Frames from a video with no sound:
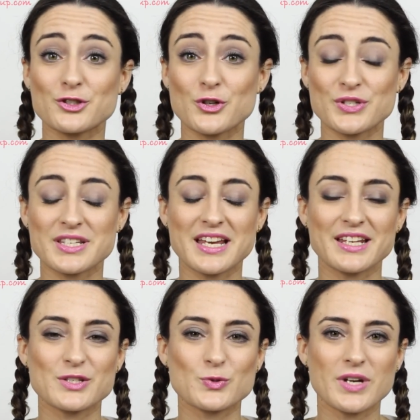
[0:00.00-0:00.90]
que os quiero
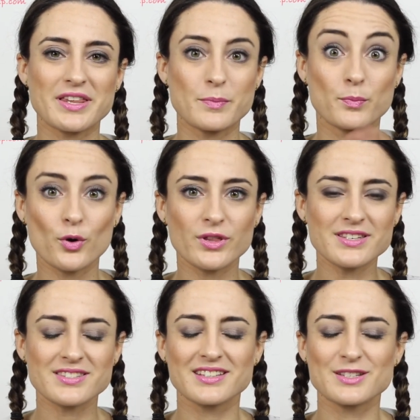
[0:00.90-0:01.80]
enseñar es una de
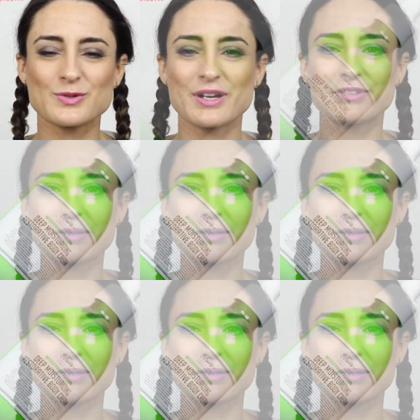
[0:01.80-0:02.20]
Bodies, que es una